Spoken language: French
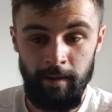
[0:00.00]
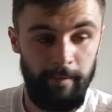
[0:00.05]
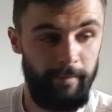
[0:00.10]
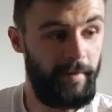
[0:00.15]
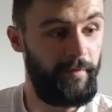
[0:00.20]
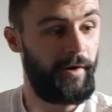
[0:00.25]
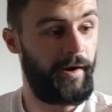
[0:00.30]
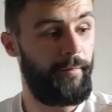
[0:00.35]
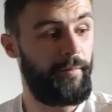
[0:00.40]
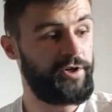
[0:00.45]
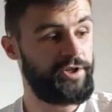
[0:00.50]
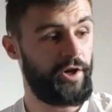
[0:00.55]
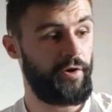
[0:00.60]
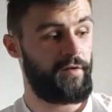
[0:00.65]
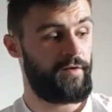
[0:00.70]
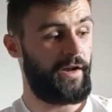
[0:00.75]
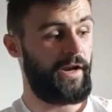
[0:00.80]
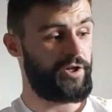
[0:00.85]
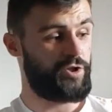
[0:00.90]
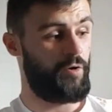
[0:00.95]
Mais voilà, moi j'ai
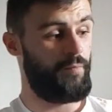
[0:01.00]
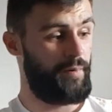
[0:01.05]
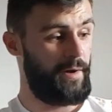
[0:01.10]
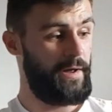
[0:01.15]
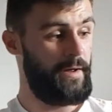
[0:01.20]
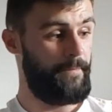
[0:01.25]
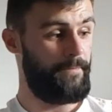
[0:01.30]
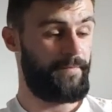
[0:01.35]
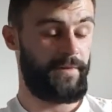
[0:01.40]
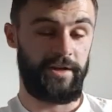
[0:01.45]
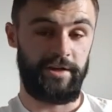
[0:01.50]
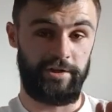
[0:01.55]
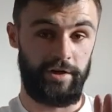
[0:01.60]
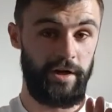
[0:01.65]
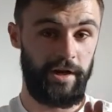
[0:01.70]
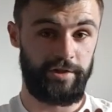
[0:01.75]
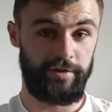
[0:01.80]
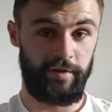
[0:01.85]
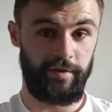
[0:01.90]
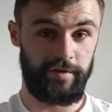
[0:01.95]
réussi à la choper. J'ai eu
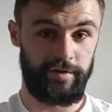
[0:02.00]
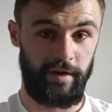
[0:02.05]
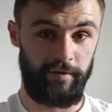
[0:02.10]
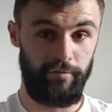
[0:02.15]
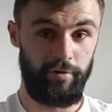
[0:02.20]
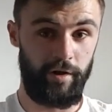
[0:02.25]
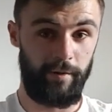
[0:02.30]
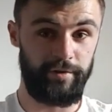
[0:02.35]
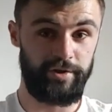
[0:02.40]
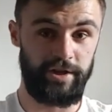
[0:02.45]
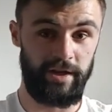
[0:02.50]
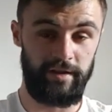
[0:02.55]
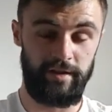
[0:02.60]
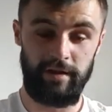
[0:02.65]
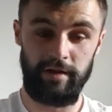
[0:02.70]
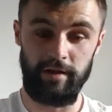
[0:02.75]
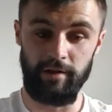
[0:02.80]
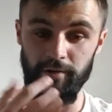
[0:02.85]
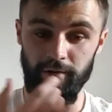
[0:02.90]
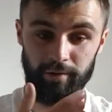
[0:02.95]
de la chance, je t'avoue, comme je t'ai
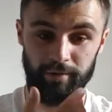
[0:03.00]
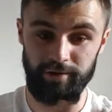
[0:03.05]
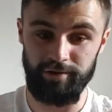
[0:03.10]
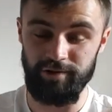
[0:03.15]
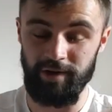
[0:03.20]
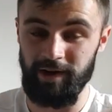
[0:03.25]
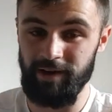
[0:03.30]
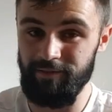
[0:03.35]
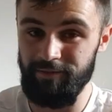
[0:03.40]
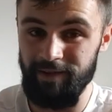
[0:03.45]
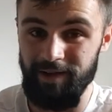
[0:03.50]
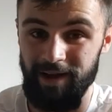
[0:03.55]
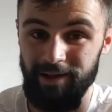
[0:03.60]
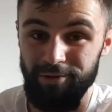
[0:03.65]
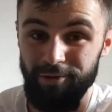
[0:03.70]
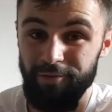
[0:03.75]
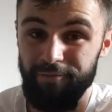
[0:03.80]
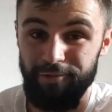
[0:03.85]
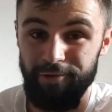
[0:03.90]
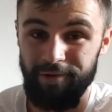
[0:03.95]
dit, euh, je suis arrivé à
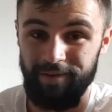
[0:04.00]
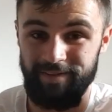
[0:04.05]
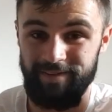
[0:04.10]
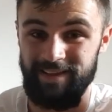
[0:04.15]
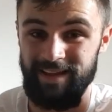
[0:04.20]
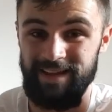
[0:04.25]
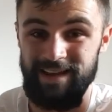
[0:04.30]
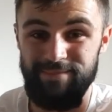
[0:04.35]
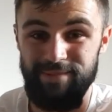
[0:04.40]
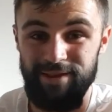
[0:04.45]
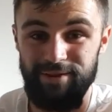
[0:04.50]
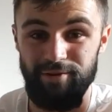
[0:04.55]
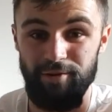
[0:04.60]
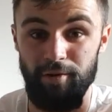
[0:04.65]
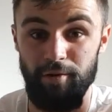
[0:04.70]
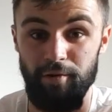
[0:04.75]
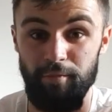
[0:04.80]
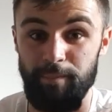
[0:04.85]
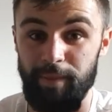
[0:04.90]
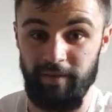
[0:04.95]
9h, c'était limite
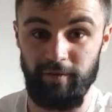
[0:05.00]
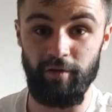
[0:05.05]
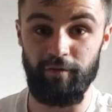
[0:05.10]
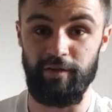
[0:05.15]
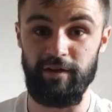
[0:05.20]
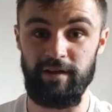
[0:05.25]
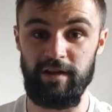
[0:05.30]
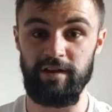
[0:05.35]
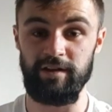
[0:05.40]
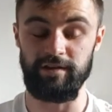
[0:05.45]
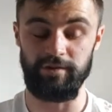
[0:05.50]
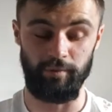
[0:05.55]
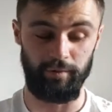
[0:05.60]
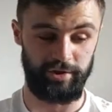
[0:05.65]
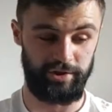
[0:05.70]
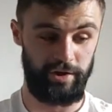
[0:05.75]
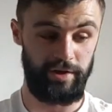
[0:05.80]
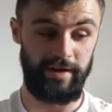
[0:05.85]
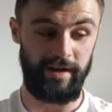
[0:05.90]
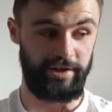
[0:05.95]
euh, presque fini.
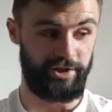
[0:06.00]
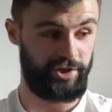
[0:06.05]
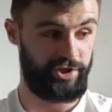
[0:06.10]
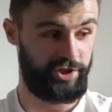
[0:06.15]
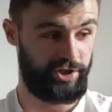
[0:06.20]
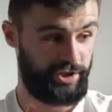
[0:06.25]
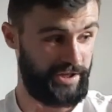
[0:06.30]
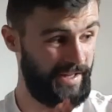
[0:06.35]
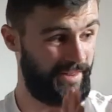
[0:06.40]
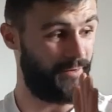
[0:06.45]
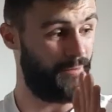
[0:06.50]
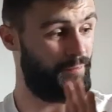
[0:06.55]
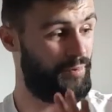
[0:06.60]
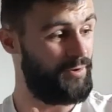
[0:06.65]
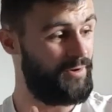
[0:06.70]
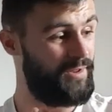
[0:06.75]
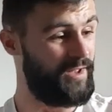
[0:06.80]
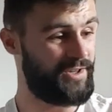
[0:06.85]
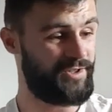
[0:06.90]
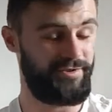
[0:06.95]
Donc j'ai eu de la chatte, on
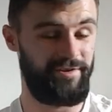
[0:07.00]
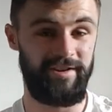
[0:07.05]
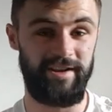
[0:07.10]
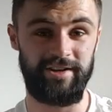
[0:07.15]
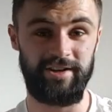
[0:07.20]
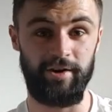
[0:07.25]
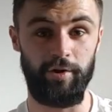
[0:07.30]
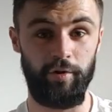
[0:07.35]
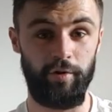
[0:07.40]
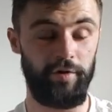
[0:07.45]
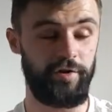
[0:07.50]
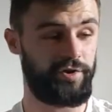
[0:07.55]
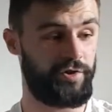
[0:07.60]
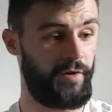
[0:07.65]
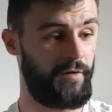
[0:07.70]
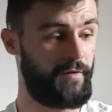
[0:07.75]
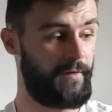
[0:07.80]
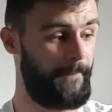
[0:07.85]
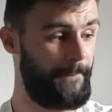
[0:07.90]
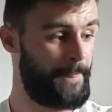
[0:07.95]
peut le dire, j'ai eu de la grosse
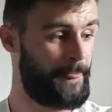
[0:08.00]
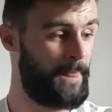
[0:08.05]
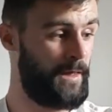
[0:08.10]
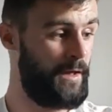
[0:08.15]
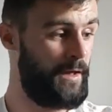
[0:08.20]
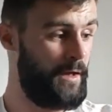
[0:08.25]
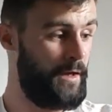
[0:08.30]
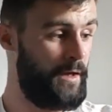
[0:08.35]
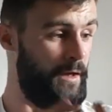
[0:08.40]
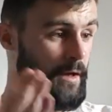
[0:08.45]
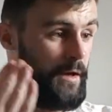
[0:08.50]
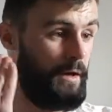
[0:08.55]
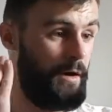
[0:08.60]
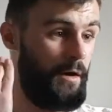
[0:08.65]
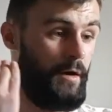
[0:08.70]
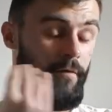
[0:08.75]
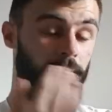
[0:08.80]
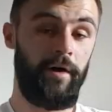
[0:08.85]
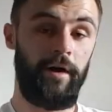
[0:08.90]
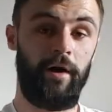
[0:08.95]
chance.
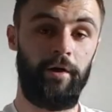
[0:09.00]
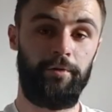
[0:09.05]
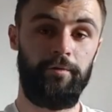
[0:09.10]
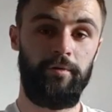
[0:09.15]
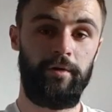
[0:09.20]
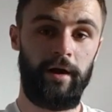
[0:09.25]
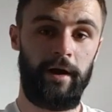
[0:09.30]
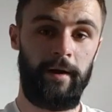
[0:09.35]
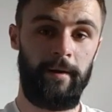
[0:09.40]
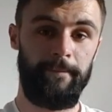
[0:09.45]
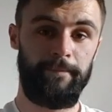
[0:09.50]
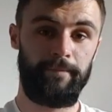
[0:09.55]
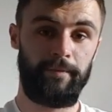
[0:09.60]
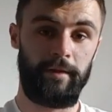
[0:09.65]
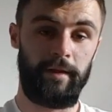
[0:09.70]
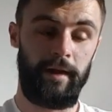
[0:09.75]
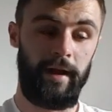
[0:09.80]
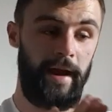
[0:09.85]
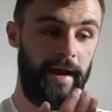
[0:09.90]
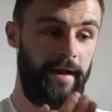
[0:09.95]
Voilà, en tout cas,
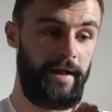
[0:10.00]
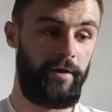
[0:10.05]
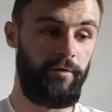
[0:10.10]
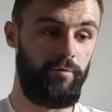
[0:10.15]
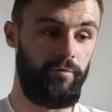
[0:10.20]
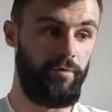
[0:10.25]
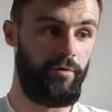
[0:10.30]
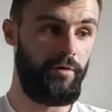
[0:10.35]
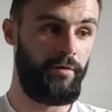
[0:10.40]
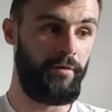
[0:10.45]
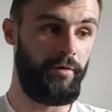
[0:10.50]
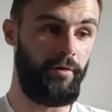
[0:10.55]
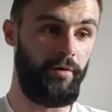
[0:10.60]
elle est cool.